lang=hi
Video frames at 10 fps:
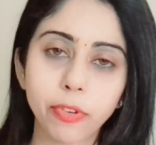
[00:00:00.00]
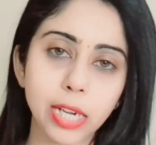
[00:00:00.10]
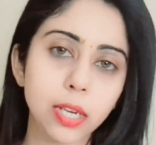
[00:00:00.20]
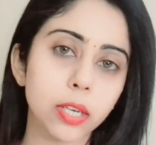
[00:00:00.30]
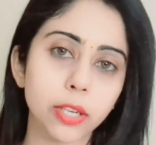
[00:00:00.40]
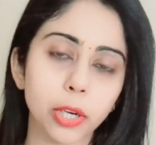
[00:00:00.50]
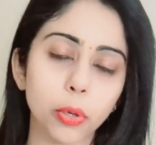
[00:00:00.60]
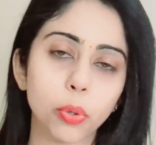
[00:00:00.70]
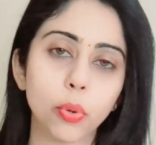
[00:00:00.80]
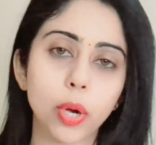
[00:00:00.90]
फील कर रहे
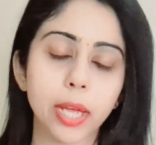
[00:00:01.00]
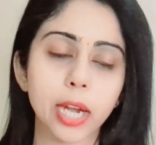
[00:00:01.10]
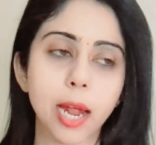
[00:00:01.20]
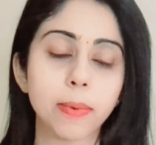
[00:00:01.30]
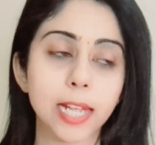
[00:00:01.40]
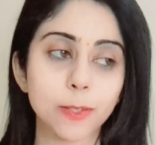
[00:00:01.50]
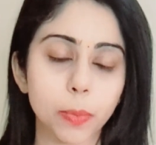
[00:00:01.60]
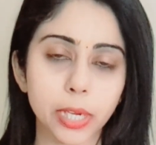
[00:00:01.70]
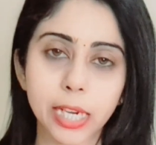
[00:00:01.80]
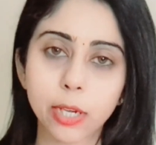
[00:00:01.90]
हो अगर आप
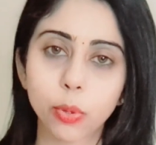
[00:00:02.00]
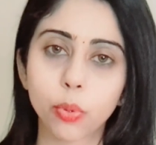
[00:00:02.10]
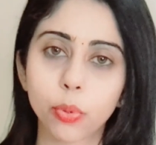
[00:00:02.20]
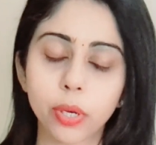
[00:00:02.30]
डेस्परेट हो